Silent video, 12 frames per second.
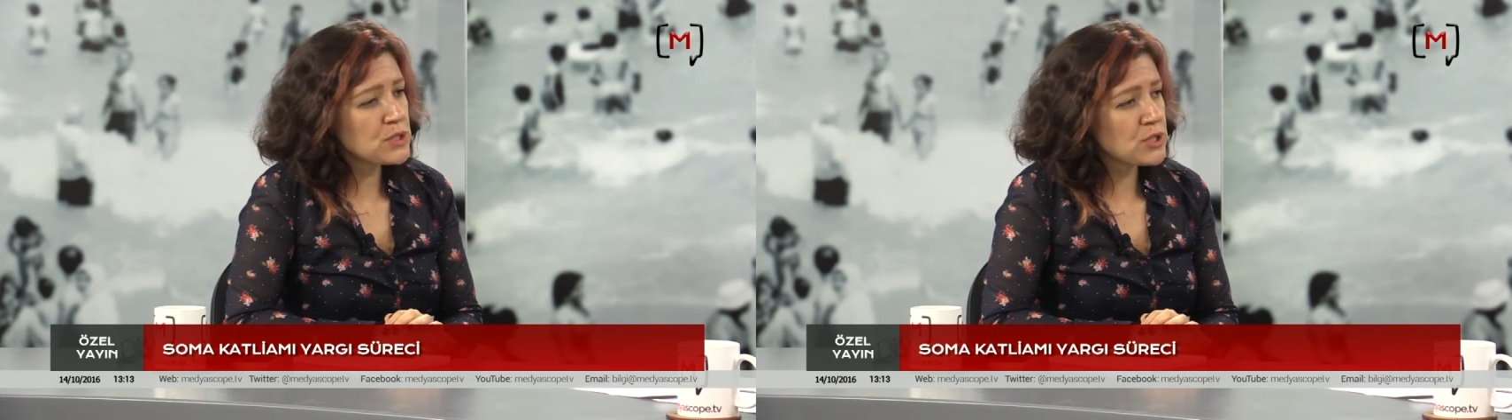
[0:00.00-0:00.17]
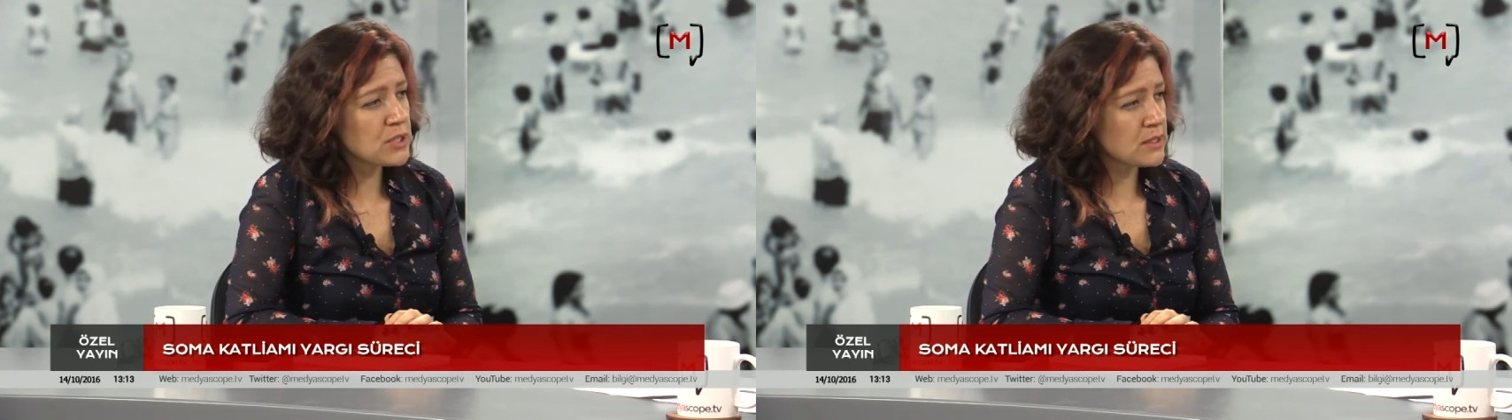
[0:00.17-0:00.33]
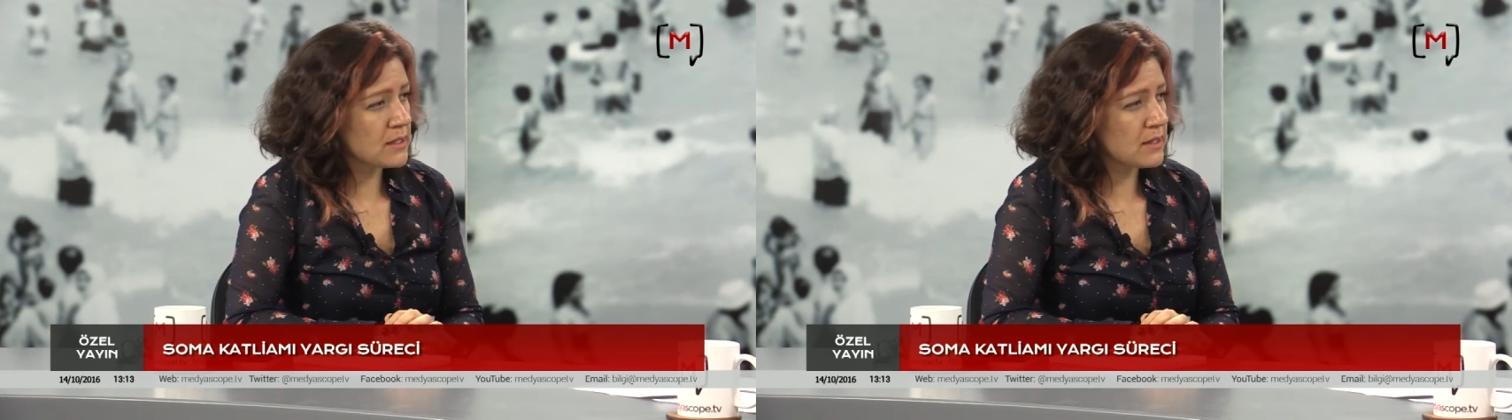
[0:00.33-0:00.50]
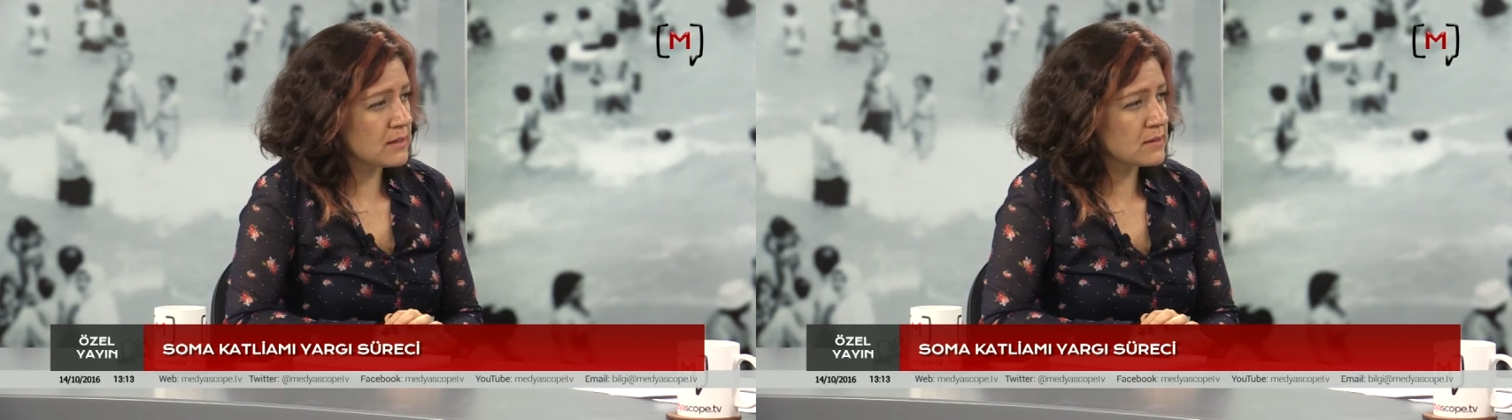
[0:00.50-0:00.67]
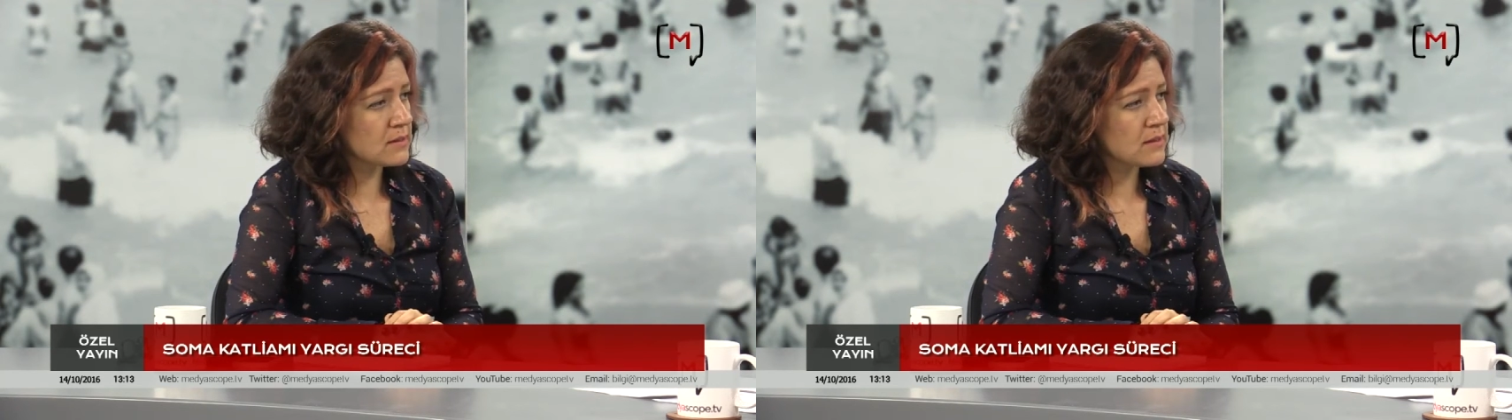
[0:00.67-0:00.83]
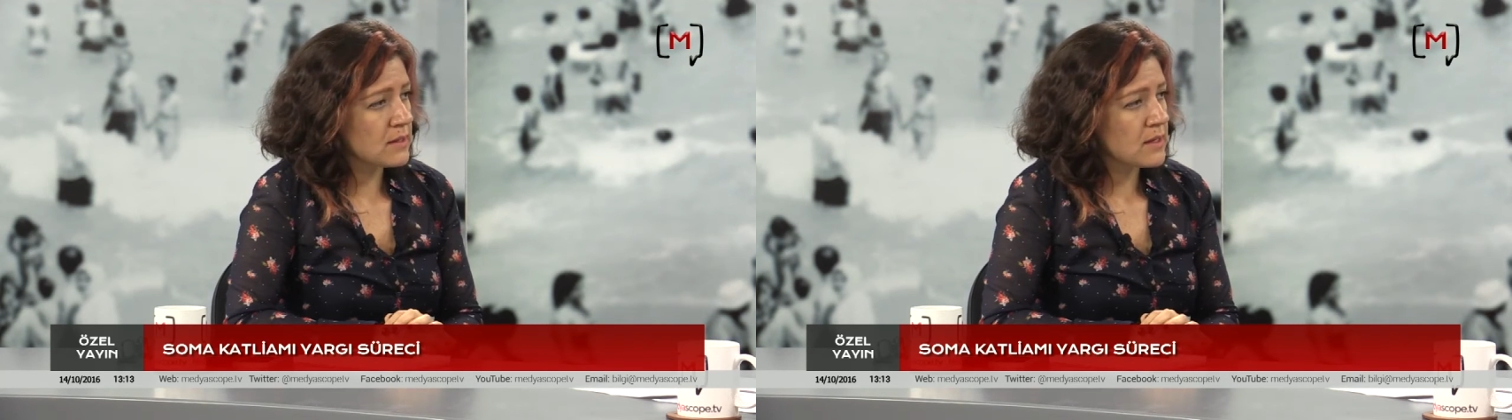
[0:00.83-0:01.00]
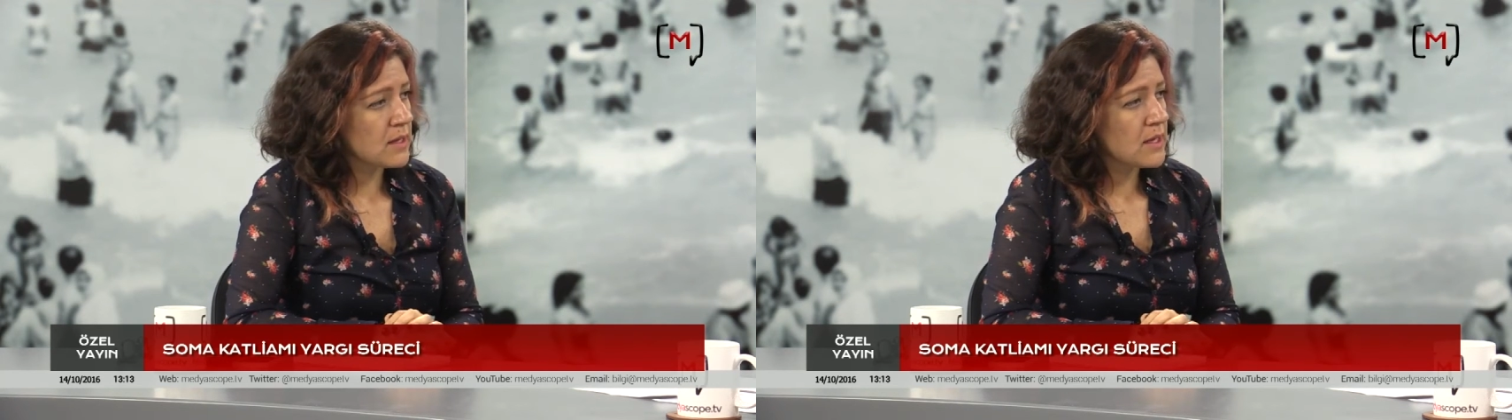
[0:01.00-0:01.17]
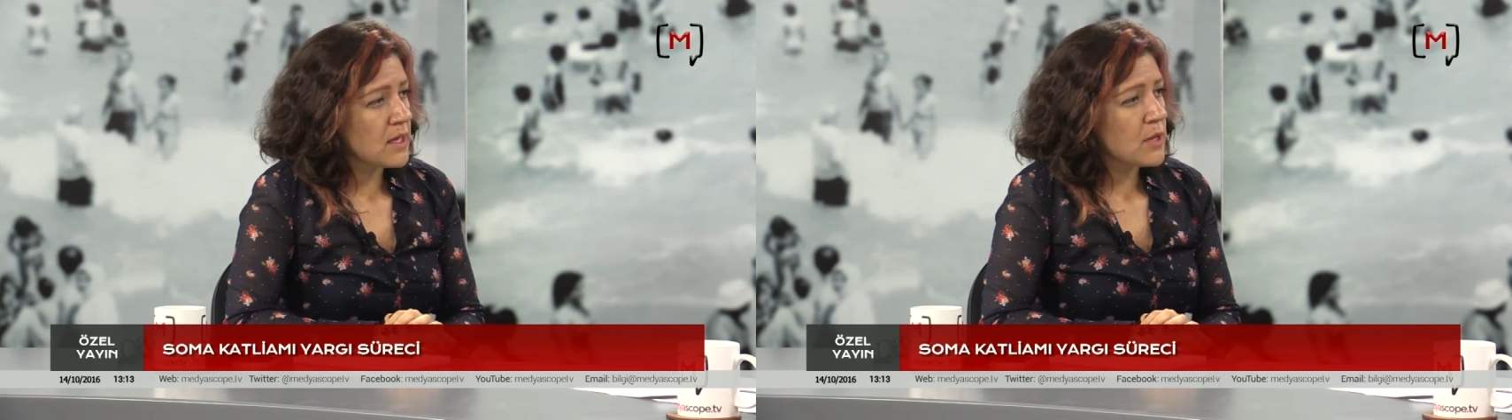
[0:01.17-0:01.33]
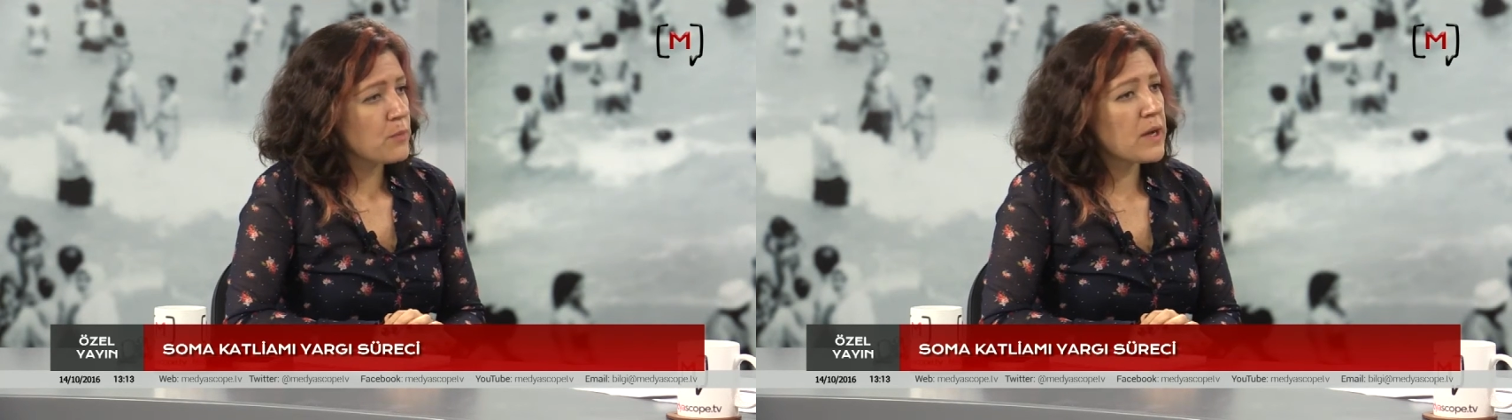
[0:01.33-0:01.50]
şirket
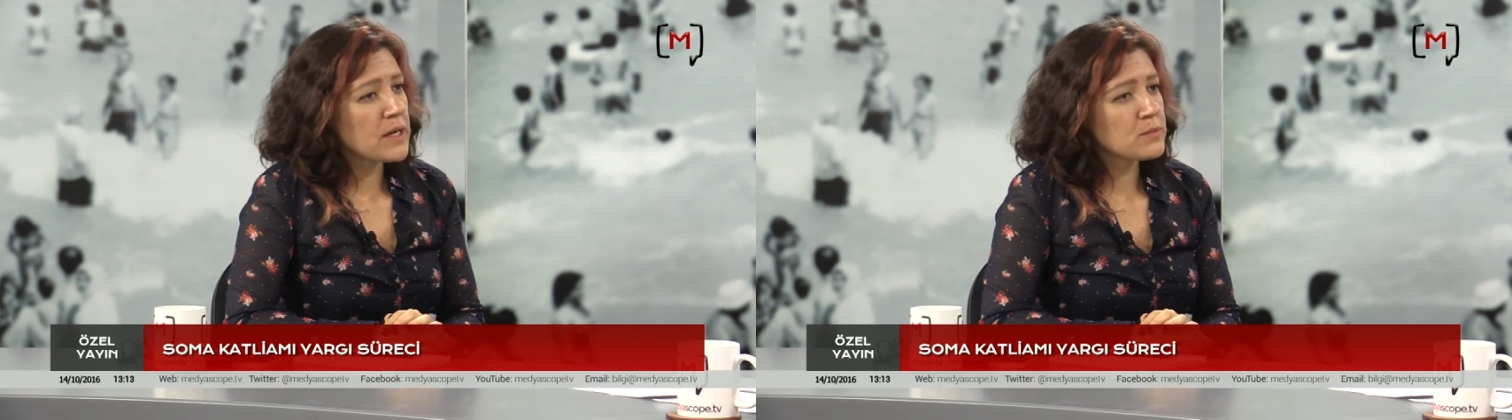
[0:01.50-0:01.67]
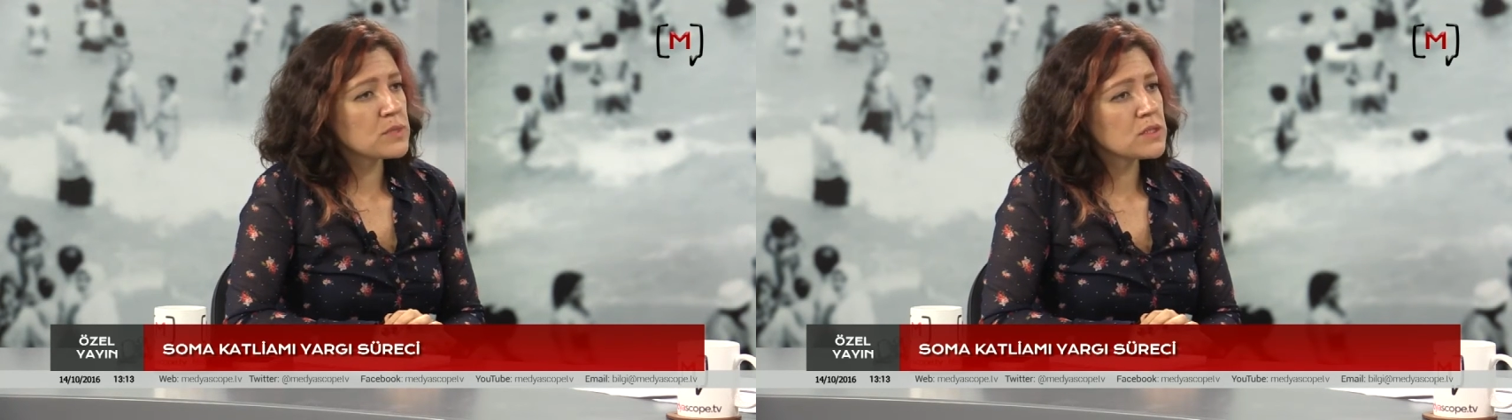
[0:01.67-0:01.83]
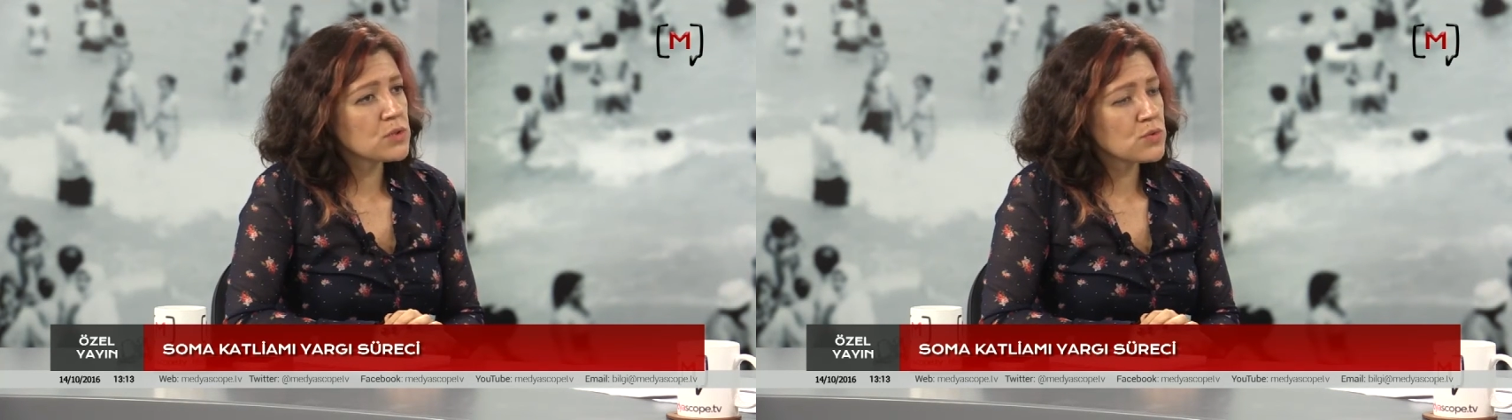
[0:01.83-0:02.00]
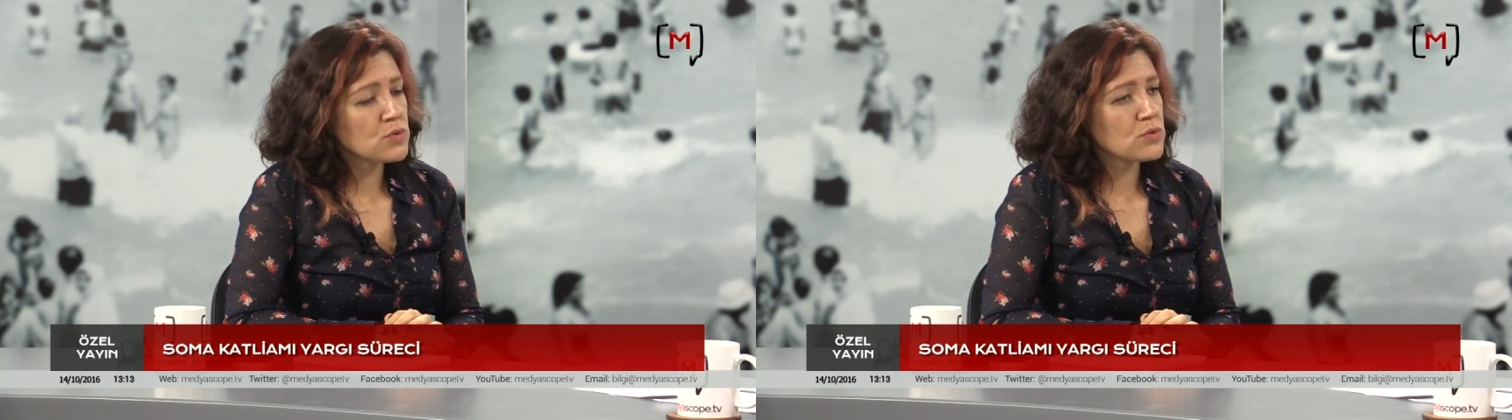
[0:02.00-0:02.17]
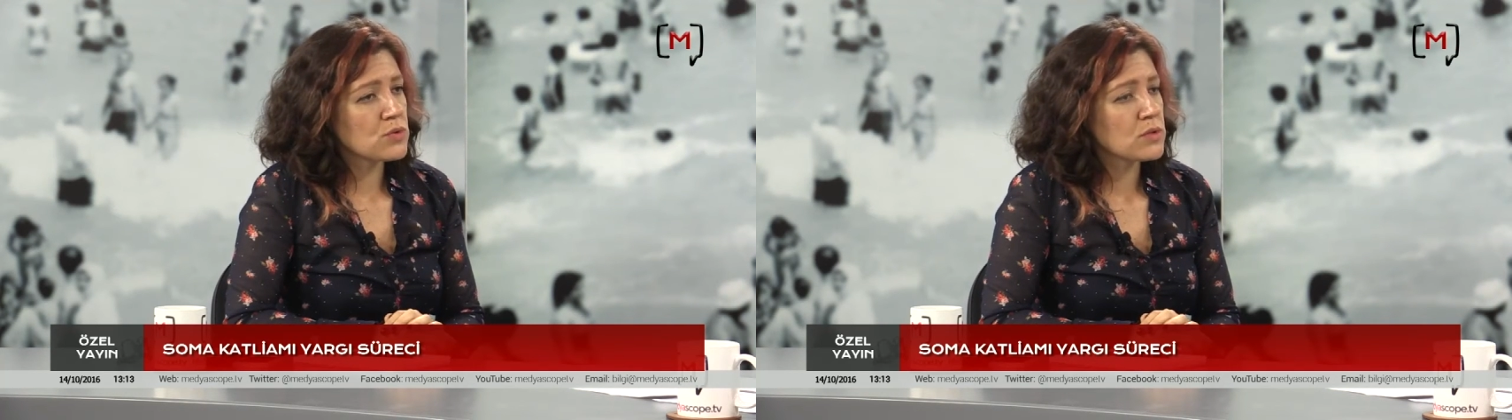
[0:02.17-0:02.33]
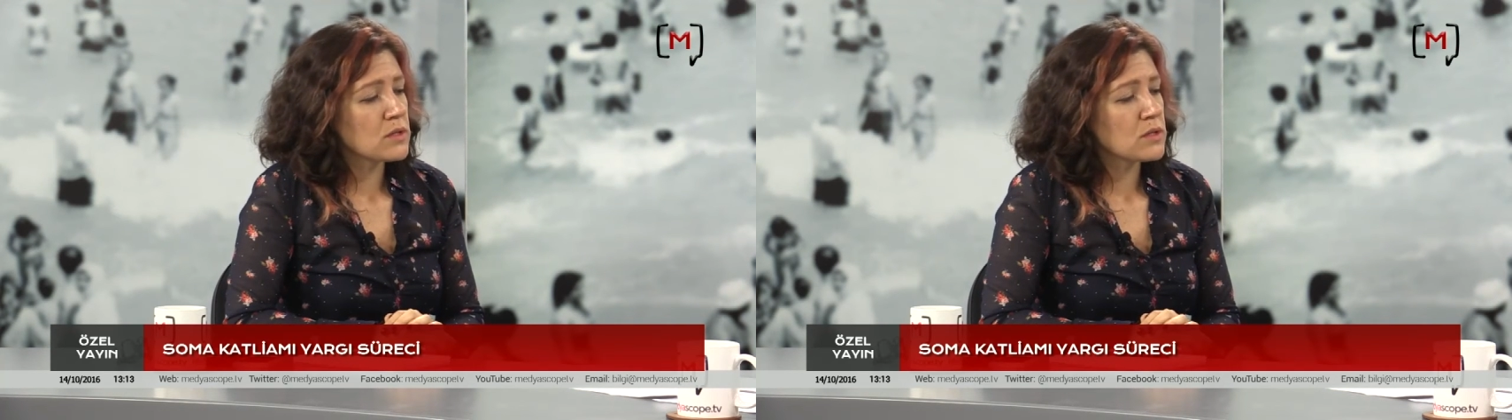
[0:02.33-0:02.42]
ben bir gün